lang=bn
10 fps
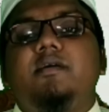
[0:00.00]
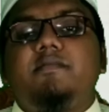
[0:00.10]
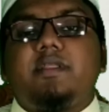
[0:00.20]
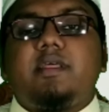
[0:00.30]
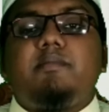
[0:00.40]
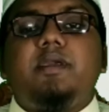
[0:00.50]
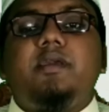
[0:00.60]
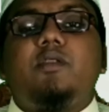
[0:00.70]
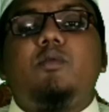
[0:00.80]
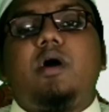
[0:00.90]

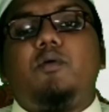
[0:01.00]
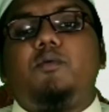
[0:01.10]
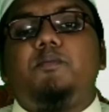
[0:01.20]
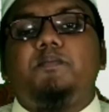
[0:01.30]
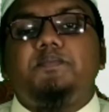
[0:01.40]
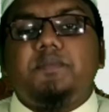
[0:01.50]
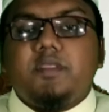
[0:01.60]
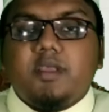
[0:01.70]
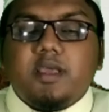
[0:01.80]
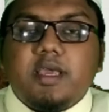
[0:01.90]
ফাতাবায়ানু লাহু
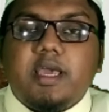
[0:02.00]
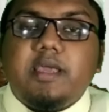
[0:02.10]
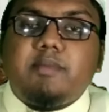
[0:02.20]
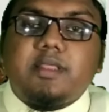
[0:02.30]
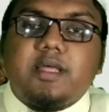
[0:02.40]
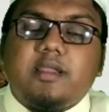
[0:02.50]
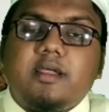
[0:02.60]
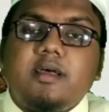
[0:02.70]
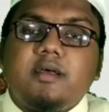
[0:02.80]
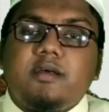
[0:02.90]
হে ইমানদাররা